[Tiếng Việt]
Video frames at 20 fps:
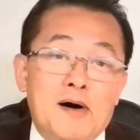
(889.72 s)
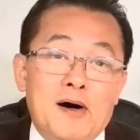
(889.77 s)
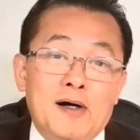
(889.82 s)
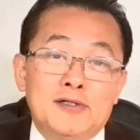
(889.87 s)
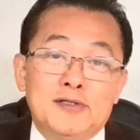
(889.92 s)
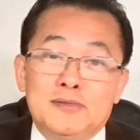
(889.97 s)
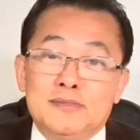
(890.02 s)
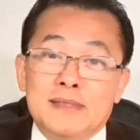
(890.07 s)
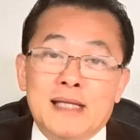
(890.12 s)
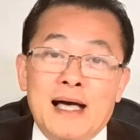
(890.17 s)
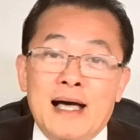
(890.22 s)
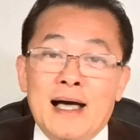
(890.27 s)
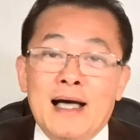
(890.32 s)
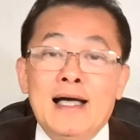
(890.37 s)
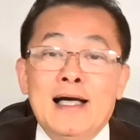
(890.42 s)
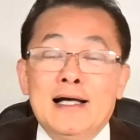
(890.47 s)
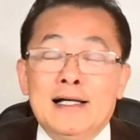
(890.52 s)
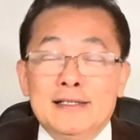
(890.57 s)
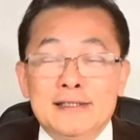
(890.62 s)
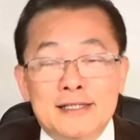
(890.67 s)
câu hỏi chúng
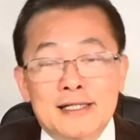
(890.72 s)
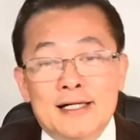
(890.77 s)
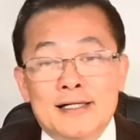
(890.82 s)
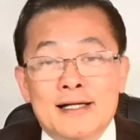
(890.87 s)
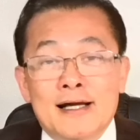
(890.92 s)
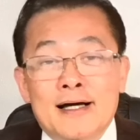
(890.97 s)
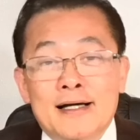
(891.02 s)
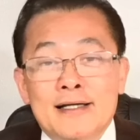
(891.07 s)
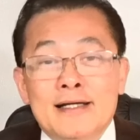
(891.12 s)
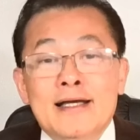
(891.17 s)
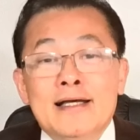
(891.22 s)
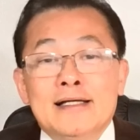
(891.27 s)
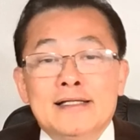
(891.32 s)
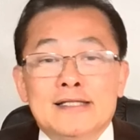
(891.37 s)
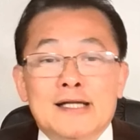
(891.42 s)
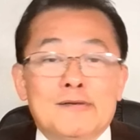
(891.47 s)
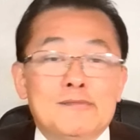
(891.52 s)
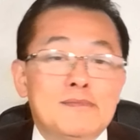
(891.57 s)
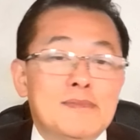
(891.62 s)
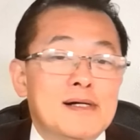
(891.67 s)
ta chờ đợi
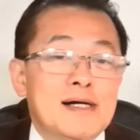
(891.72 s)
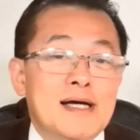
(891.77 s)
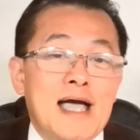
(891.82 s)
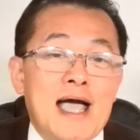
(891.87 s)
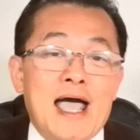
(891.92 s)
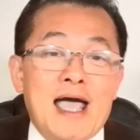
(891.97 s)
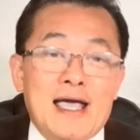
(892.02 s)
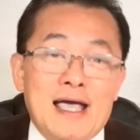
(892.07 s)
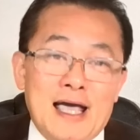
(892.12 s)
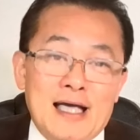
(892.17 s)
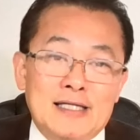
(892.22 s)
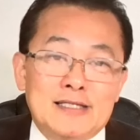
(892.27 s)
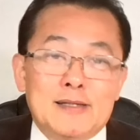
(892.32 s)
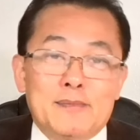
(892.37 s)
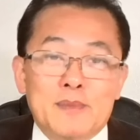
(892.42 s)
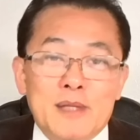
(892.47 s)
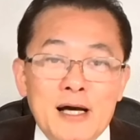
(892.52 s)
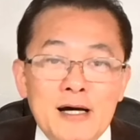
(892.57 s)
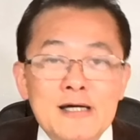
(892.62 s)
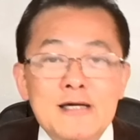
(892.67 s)
trong 12 ngày
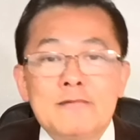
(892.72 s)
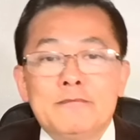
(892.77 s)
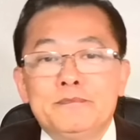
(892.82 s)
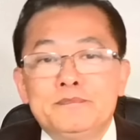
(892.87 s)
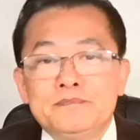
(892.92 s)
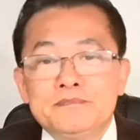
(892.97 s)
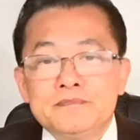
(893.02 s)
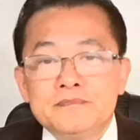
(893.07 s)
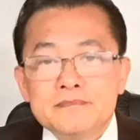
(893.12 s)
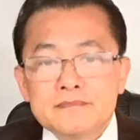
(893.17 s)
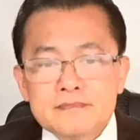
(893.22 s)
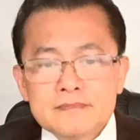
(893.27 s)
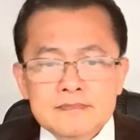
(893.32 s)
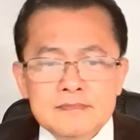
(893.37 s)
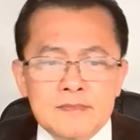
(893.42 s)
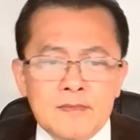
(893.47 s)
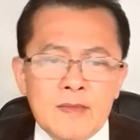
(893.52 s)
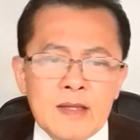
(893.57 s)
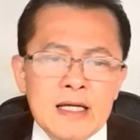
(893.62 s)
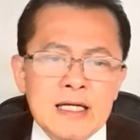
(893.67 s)
sắp tới
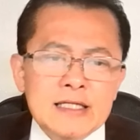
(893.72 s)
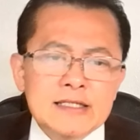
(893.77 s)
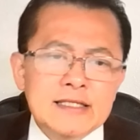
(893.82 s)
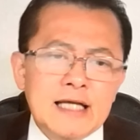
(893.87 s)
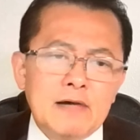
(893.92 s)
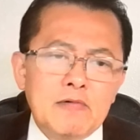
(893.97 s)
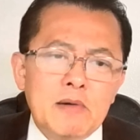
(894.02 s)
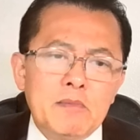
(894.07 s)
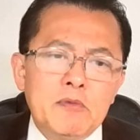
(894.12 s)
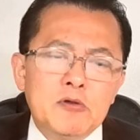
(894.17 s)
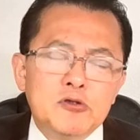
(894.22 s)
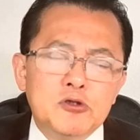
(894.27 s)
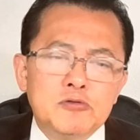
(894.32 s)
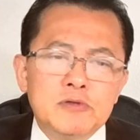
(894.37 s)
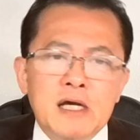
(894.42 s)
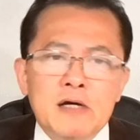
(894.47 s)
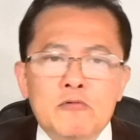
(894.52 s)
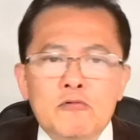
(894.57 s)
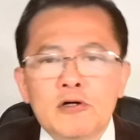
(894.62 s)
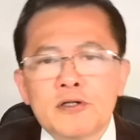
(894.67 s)
sau có một
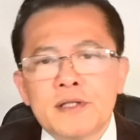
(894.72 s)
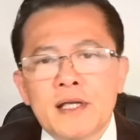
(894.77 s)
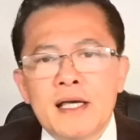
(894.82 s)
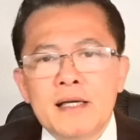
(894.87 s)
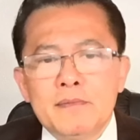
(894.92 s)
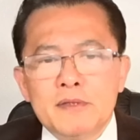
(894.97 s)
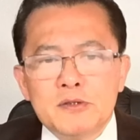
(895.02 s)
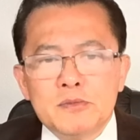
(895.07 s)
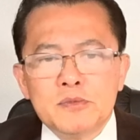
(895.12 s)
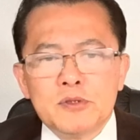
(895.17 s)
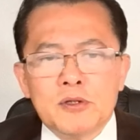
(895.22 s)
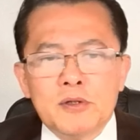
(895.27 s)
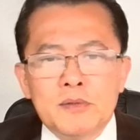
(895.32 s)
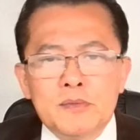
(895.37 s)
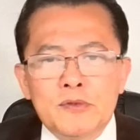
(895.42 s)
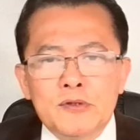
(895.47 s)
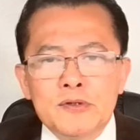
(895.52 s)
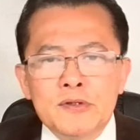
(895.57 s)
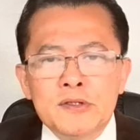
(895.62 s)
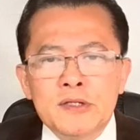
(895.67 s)
chủ đề quốc tế mà chúng
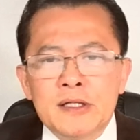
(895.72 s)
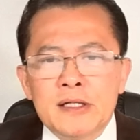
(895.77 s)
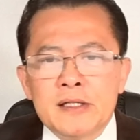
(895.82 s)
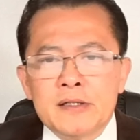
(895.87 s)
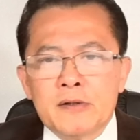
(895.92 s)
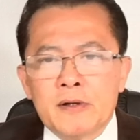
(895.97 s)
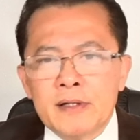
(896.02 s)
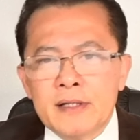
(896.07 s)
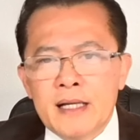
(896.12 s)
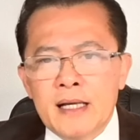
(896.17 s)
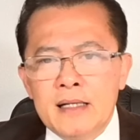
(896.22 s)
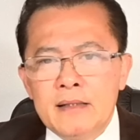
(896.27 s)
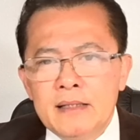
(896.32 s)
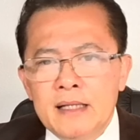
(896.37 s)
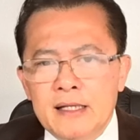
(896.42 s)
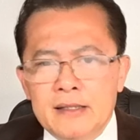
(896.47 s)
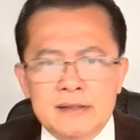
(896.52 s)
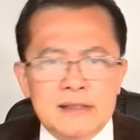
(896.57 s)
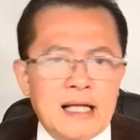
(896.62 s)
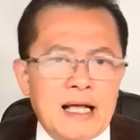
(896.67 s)
tôi muốn à, nói
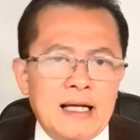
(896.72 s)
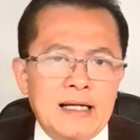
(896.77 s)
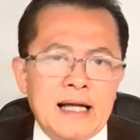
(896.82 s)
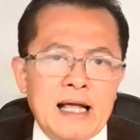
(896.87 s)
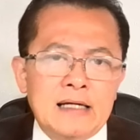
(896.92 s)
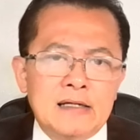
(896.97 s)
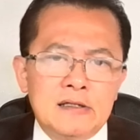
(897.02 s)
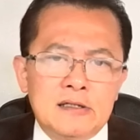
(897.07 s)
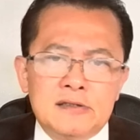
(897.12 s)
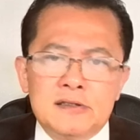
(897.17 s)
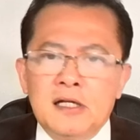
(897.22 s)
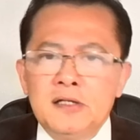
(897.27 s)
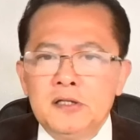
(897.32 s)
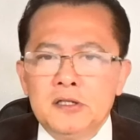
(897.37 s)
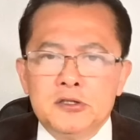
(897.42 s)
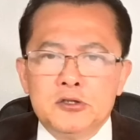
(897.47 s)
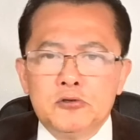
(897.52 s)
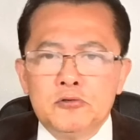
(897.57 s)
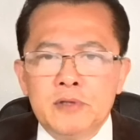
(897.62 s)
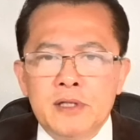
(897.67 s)
đến hiện tại đang được
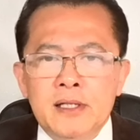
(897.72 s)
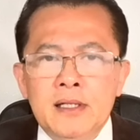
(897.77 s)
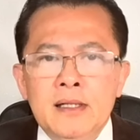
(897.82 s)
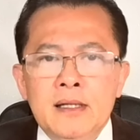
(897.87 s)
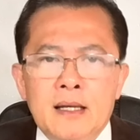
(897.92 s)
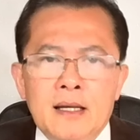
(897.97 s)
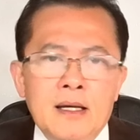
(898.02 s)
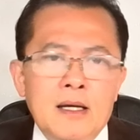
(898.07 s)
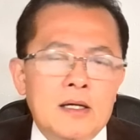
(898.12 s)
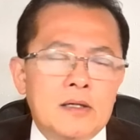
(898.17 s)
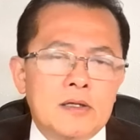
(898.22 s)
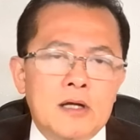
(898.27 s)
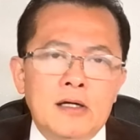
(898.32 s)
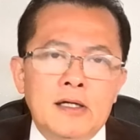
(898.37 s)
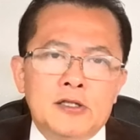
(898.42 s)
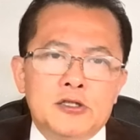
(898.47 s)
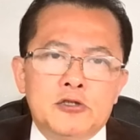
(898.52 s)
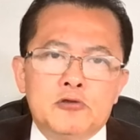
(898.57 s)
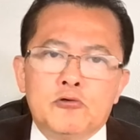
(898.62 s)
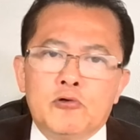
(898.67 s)
rất là chú ý
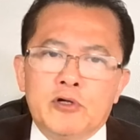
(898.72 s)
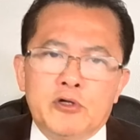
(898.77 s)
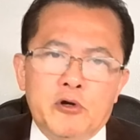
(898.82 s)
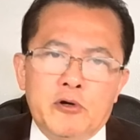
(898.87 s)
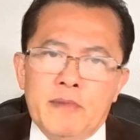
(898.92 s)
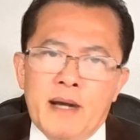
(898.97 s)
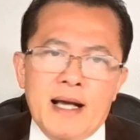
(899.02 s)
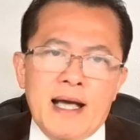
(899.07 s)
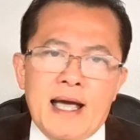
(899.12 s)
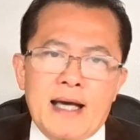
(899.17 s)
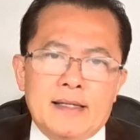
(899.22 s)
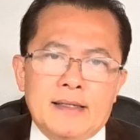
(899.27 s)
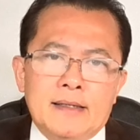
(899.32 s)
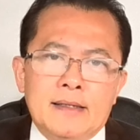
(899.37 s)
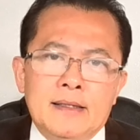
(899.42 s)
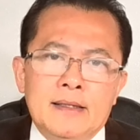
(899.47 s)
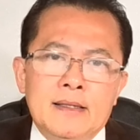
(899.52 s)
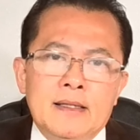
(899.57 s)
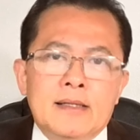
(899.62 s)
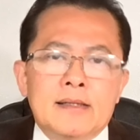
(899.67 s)
đó là chuyện quân đội Bắc Hàn
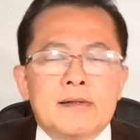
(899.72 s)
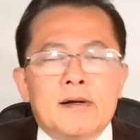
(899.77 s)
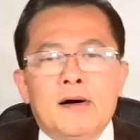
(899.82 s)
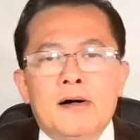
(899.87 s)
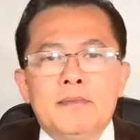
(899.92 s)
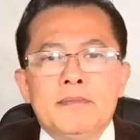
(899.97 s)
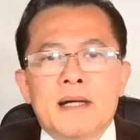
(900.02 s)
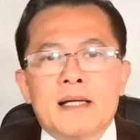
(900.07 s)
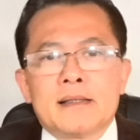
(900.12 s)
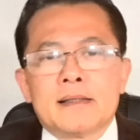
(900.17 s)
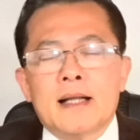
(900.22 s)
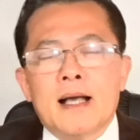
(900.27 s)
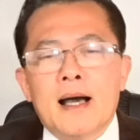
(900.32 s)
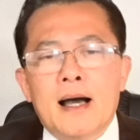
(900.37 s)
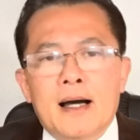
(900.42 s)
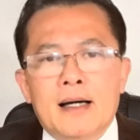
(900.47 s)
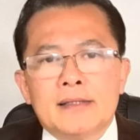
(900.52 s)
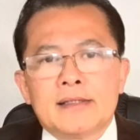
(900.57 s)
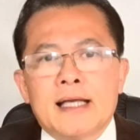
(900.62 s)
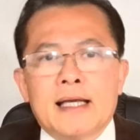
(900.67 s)
có mặt
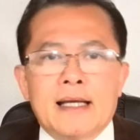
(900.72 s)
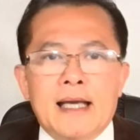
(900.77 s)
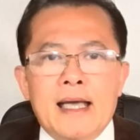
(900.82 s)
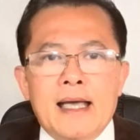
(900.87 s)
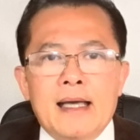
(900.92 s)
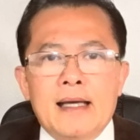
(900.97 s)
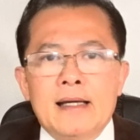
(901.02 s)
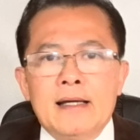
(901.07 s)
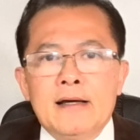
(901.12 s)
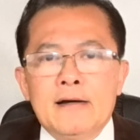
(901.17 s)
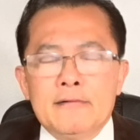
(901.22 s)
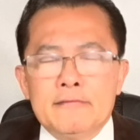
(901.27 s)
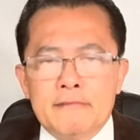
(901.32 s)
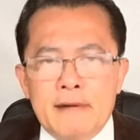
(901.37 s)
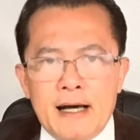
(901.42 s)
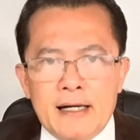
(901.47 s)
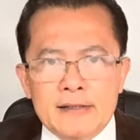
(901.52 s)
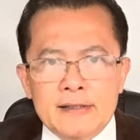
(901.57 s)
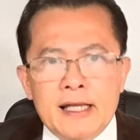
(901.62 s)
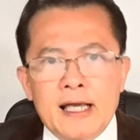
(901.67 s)
ở tại Nga
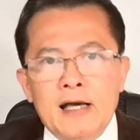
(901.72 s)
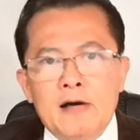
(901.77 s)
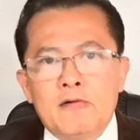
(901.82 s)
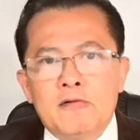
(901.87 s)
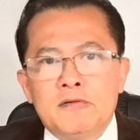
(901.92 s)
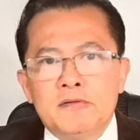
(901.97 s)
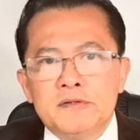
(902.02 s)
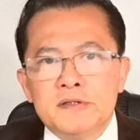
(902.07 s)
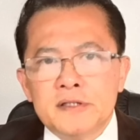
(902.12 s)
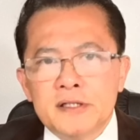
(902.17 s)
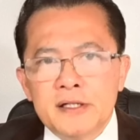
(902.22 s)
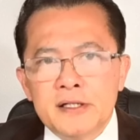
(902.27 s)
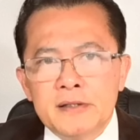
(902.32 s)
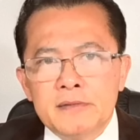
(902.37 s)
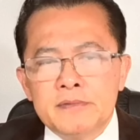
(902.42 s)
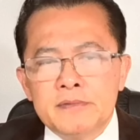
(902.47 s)
và theo